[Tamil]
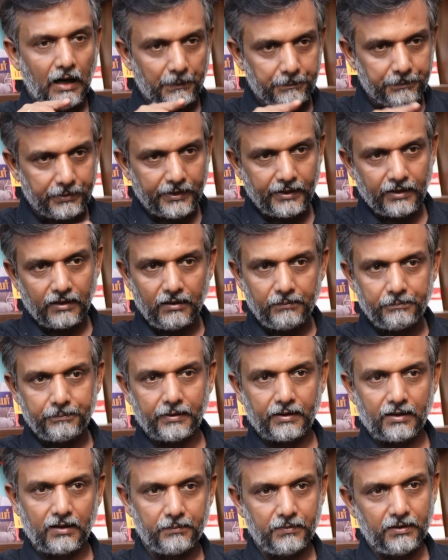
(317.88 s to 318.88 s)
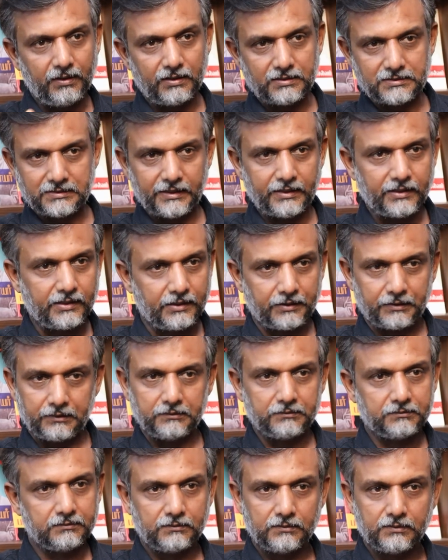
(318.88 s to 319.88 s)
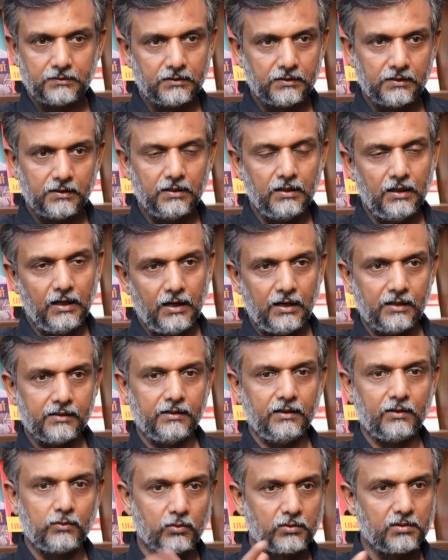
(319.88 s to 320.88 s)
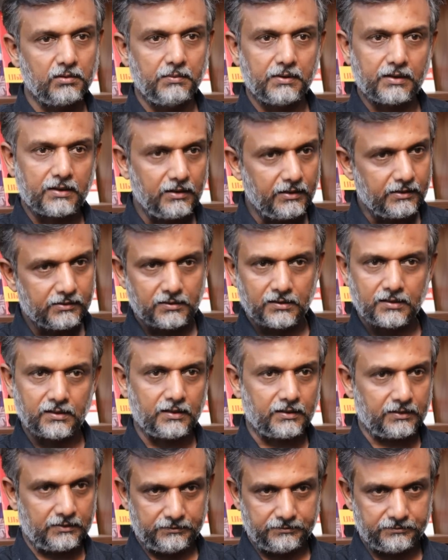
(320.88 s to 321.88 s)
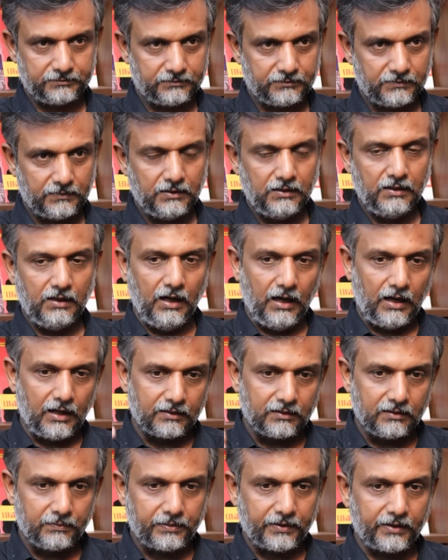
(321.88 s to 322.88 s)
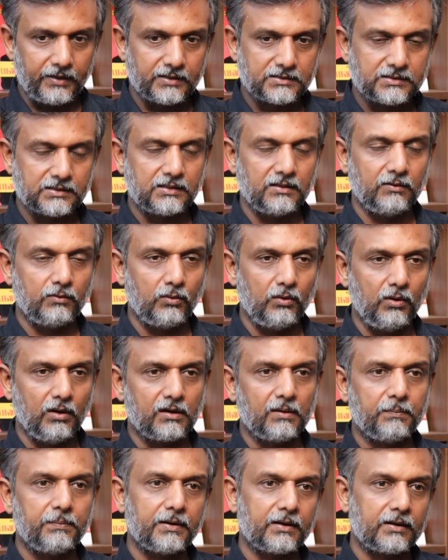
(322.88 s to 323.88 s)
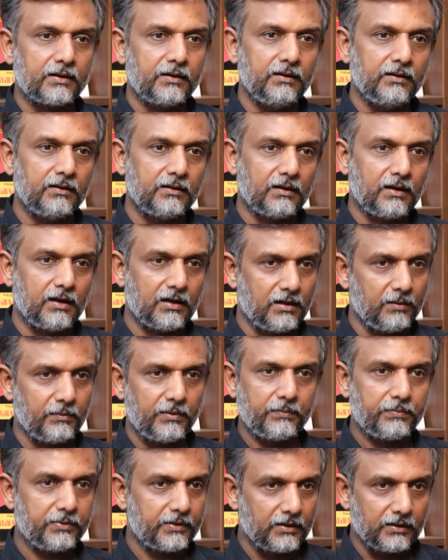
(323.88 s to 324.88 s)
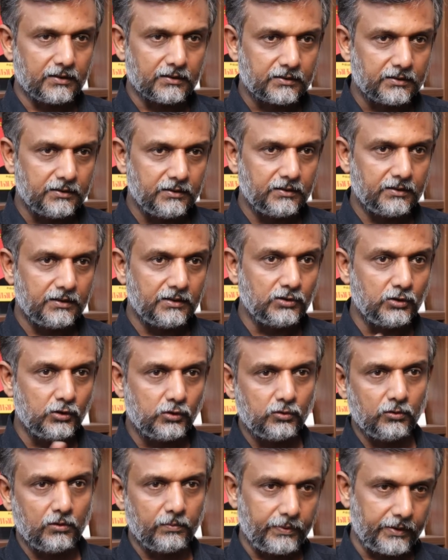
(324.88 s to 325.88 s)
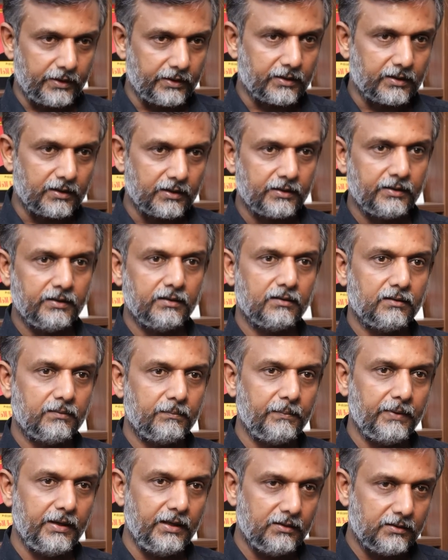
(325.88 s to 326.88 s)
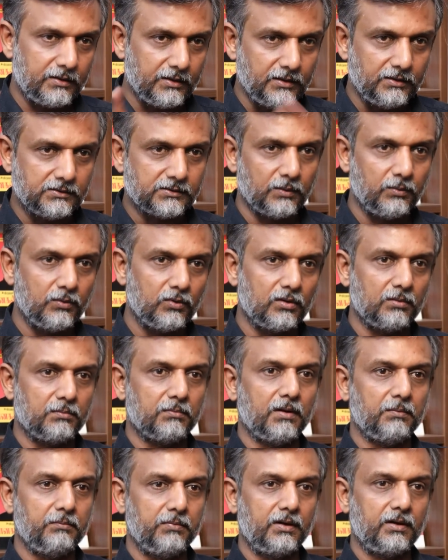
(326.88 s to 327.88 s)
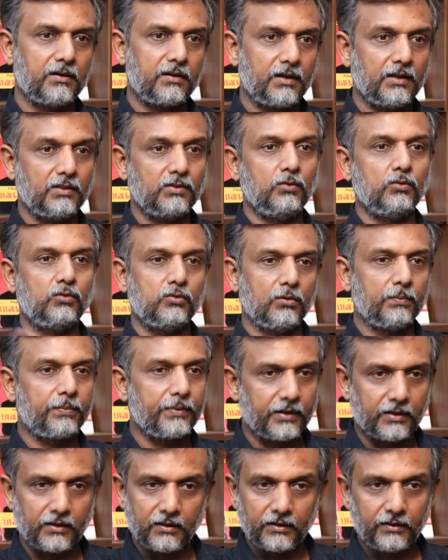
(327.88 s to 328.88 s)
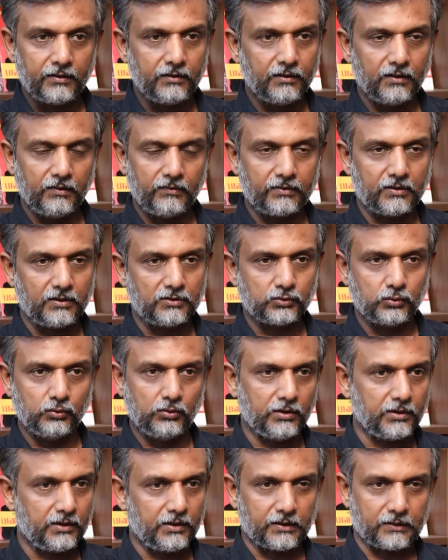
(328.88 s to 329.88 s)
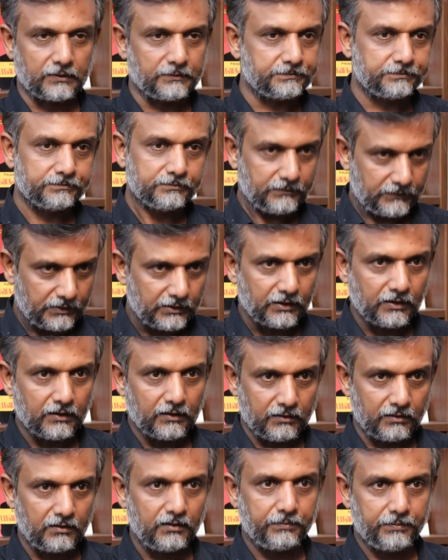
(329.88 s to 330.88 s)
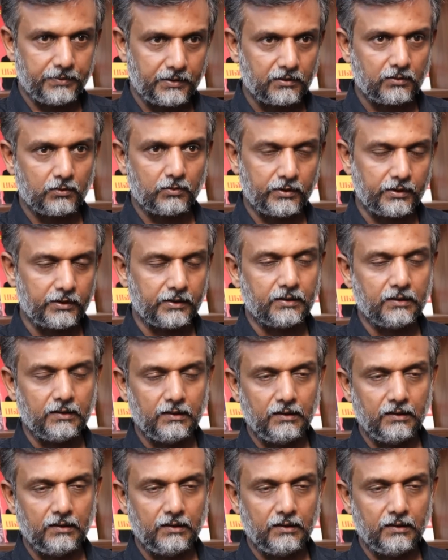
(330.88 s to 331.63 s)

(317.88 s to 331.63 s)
அப்படியெல்லாம் பெறாமல் இதை செய்கிறார்கள் அதிலே குக்கி மக்கள் எதிர்க்கிறார்கள் அந்த பிரதேசத்தில் உருவாக்கப்பட்ட கட்டமைப்புகளுக்கு இந்துத்துவ பெயர்களை மெய்தி சமூகம் நம்புகின்ற இந்துத்துவ பெயர்களை அவர்கள் சூட்டுகிறார்கள் இந்த இப்போ இருக்கக்கூடிய